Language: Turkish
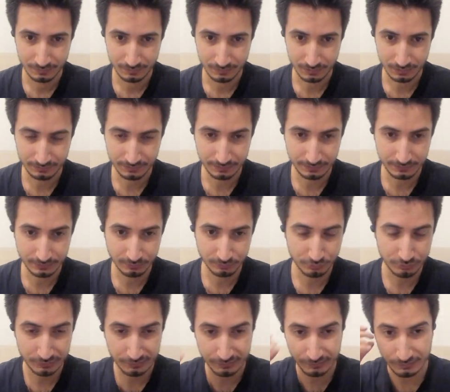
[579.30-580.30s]
Ha dedenin
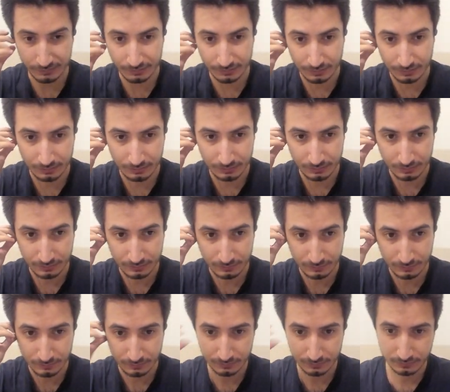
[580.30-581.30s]
odasına
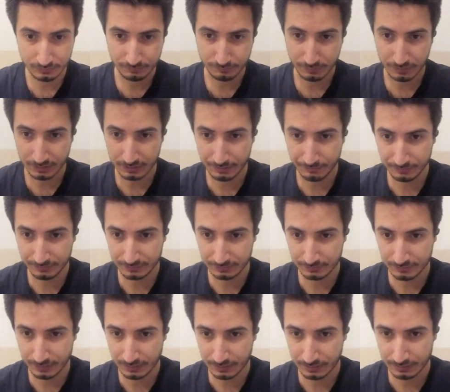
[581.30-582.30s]
Bakamadık
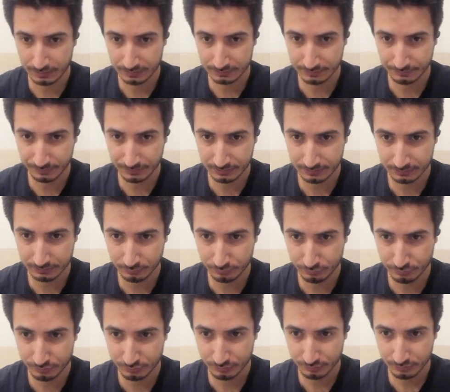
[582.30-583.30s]
daha adam akıllı
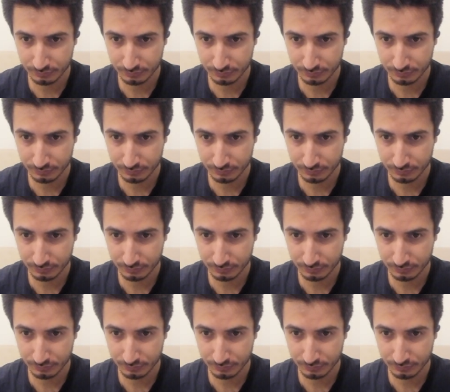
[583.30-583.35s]
dur.